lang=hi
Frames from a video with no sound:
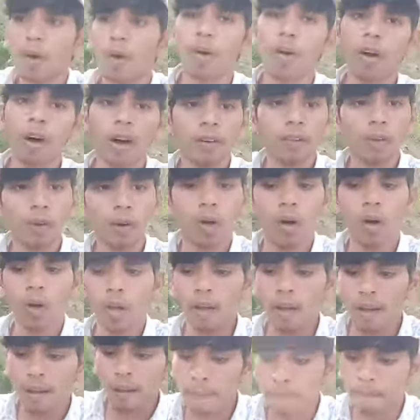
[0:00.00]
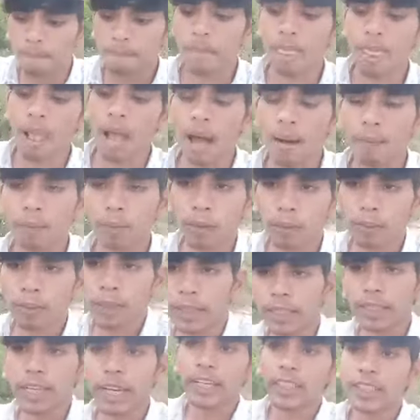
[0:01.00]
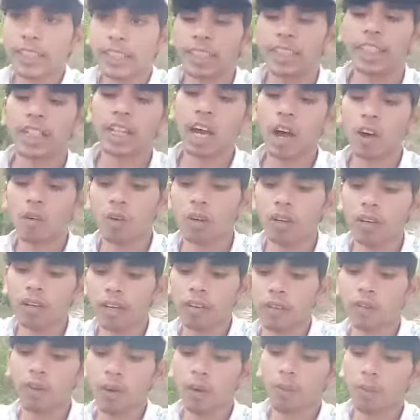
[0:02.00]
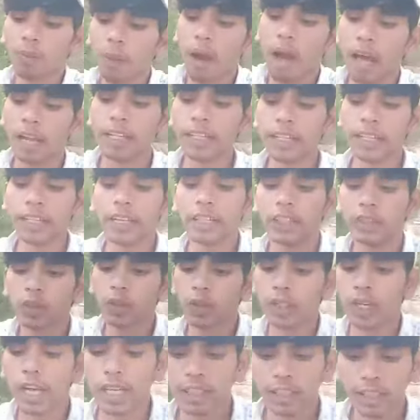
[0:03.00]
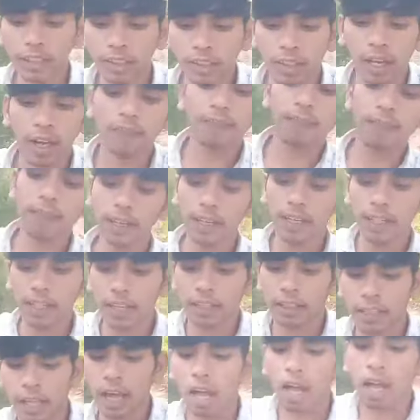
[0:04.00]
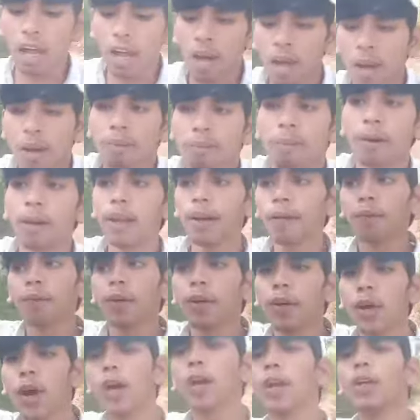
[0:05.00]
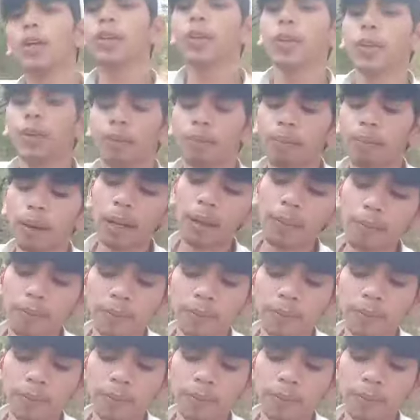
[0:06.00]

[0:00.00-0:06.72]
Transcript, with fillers: होगा वो आपको मैं यही चीज़ दिखाऊंगा कि वो पानी है जो कैसे साफ़ किया जाता है मतलब कि यार इतनी मतलब